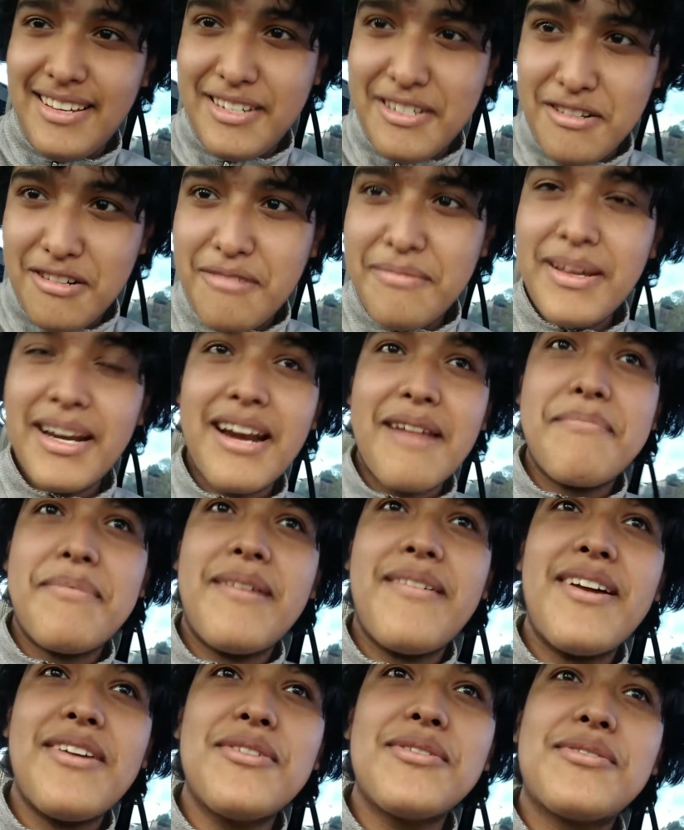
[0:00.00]
cómo me
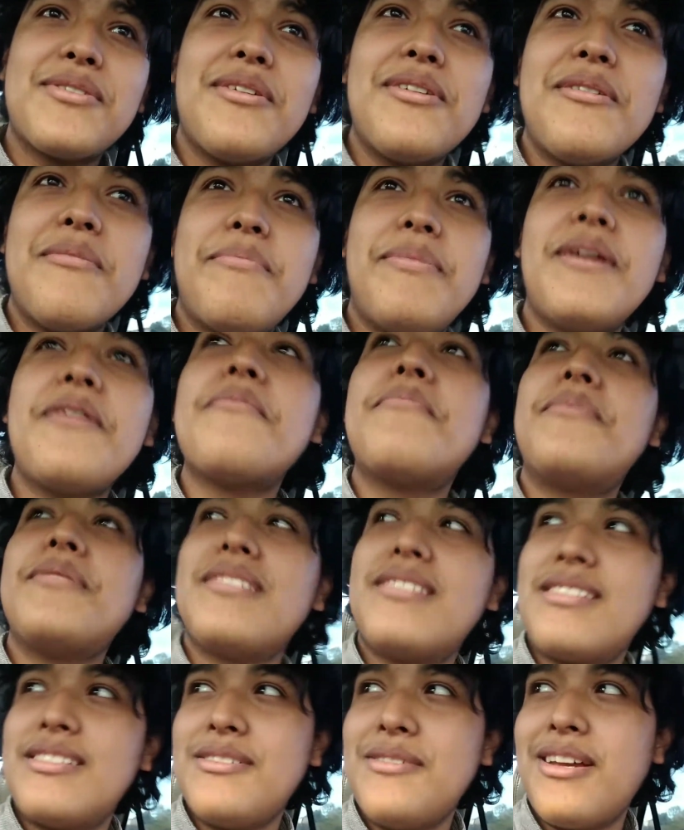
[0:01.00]
rapaba yo solo, pero
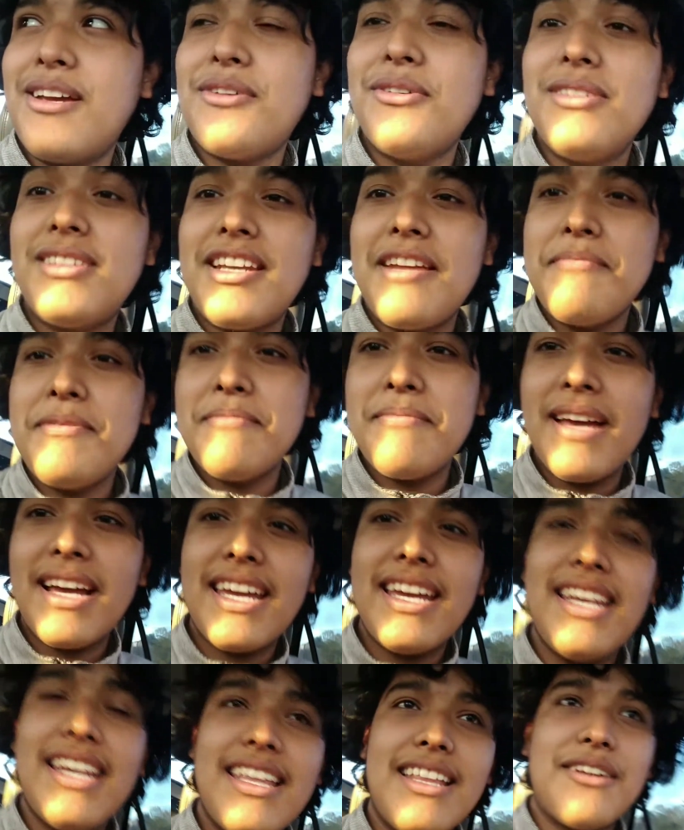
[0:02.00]
pues no encontré mi
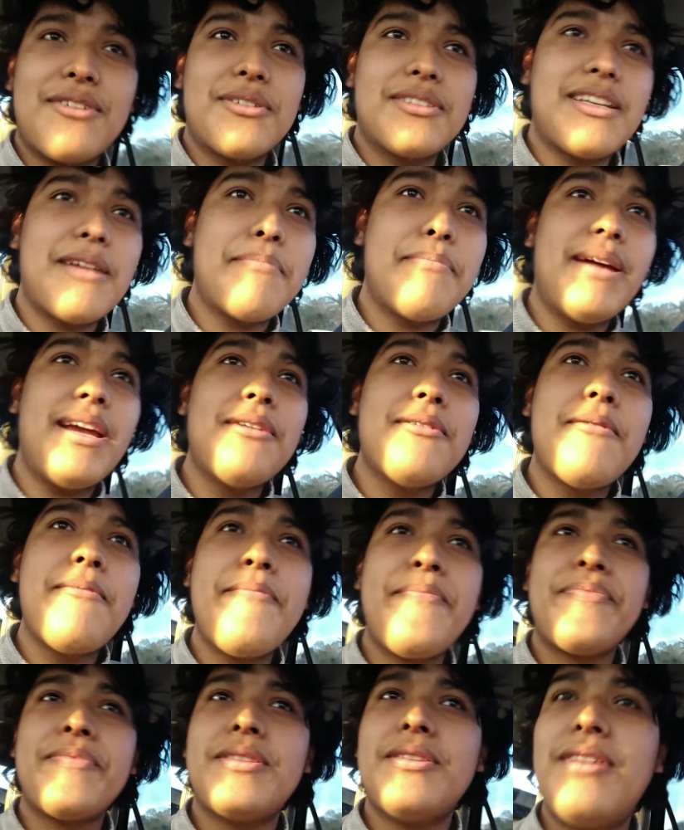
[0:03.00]
máquina de cortar pelo,
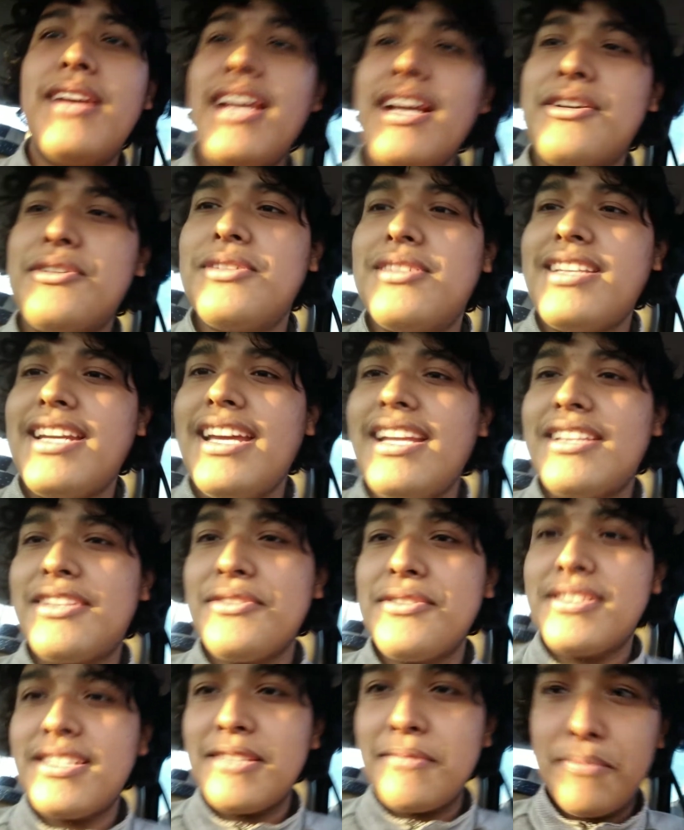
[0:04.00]
no la encontré,
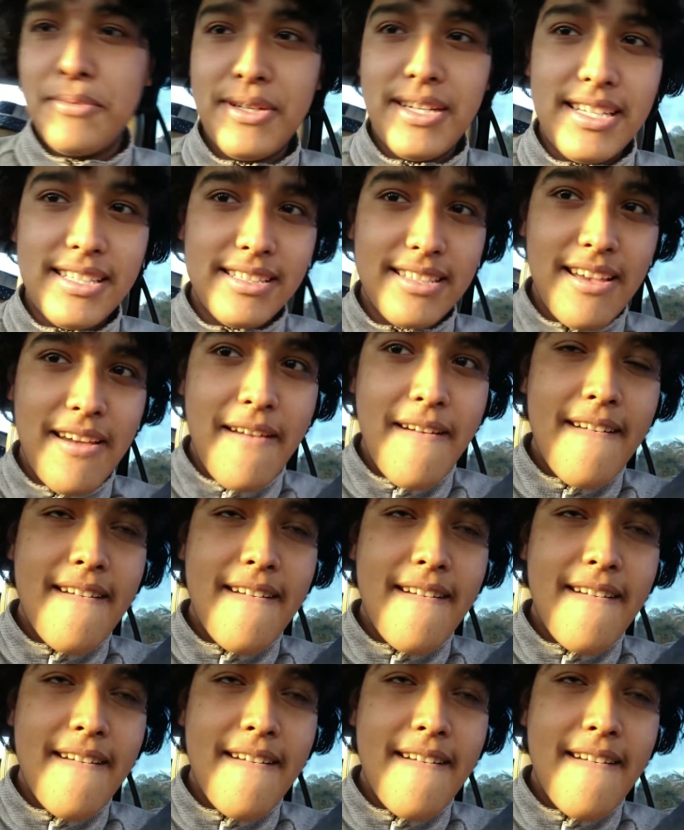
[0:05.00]
entonces pues